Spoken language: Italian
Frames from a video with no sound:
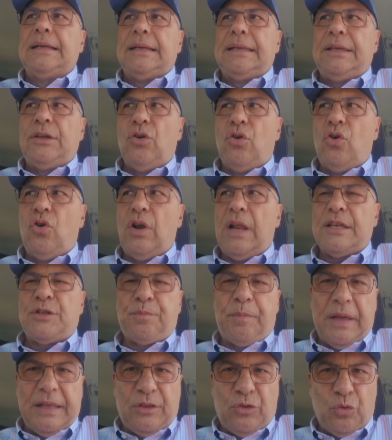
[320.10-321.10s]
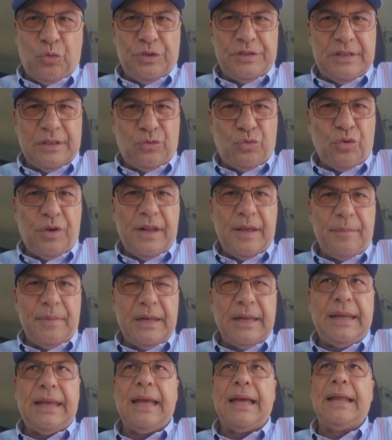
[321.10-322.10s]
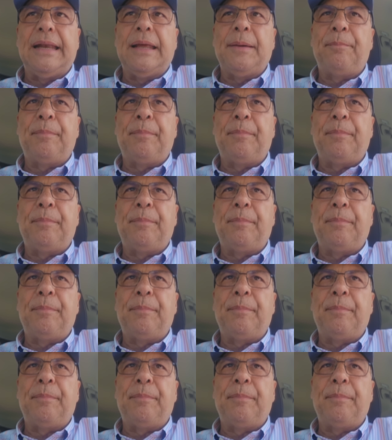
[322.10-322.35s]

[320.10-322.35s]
Io l'aspetto questa tournée americana